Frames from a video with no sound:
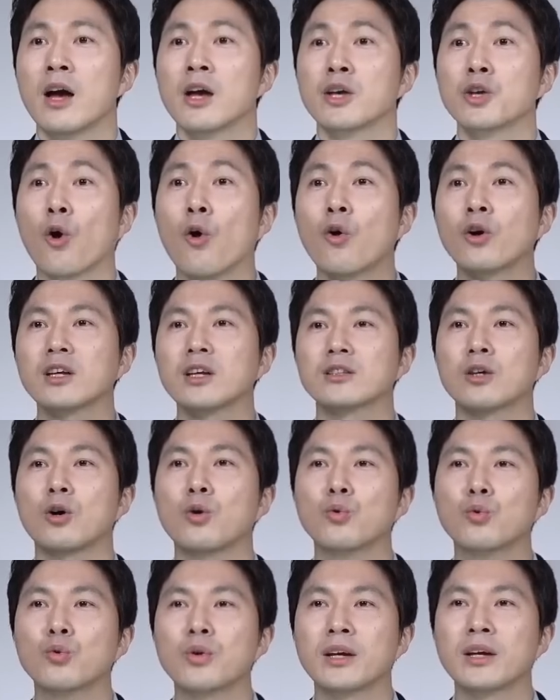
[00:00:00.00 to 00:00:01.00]
여기서
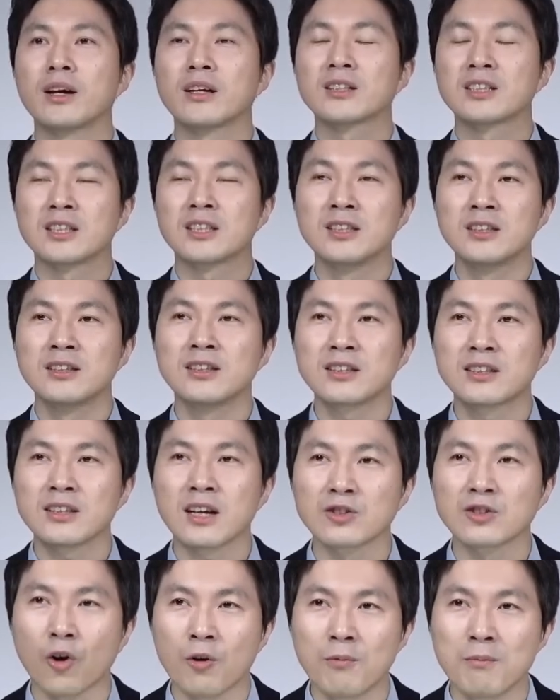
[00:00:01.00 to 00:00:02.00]
우리가 진짜
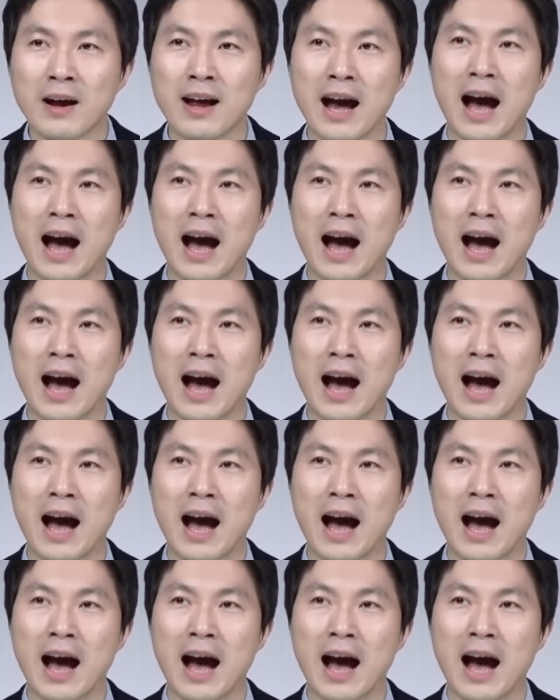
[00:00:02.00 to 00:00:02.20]
정말